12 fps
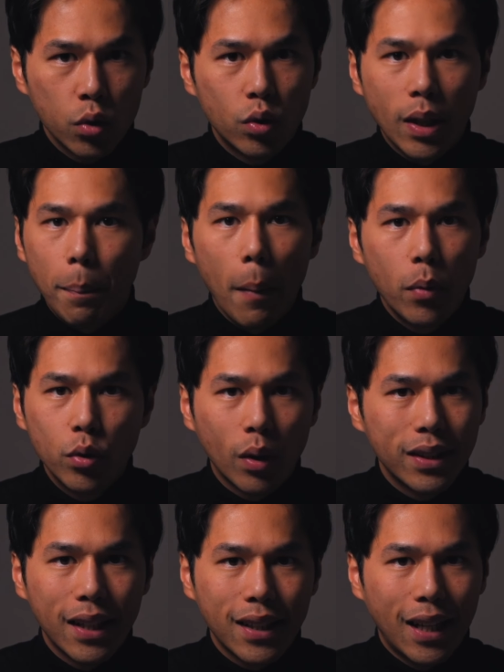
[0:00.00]
Tu n'as pas
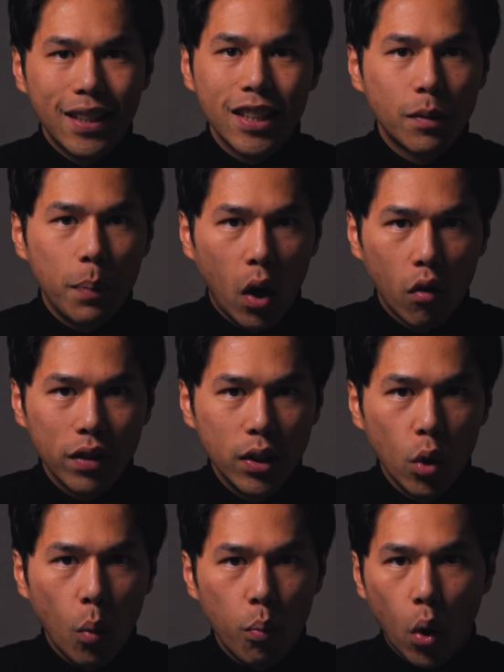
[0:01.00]
besoin d'être un expert en
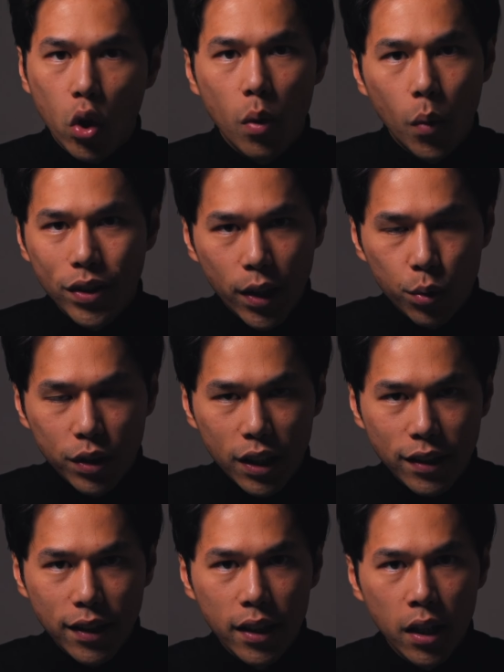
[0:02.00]
vidéo pour commencer à
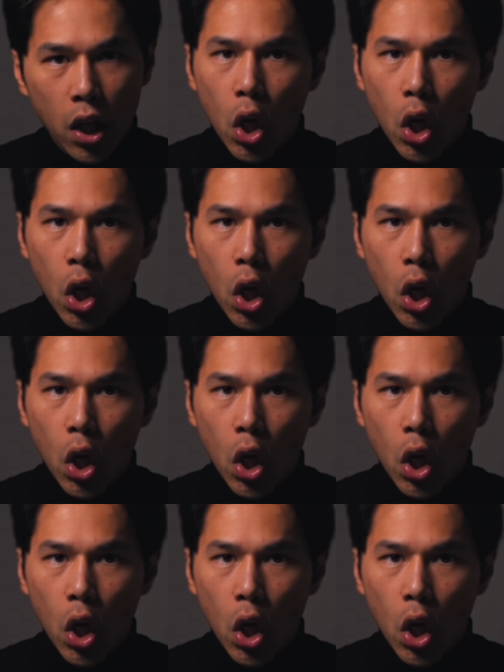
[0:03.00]
l'utiliser.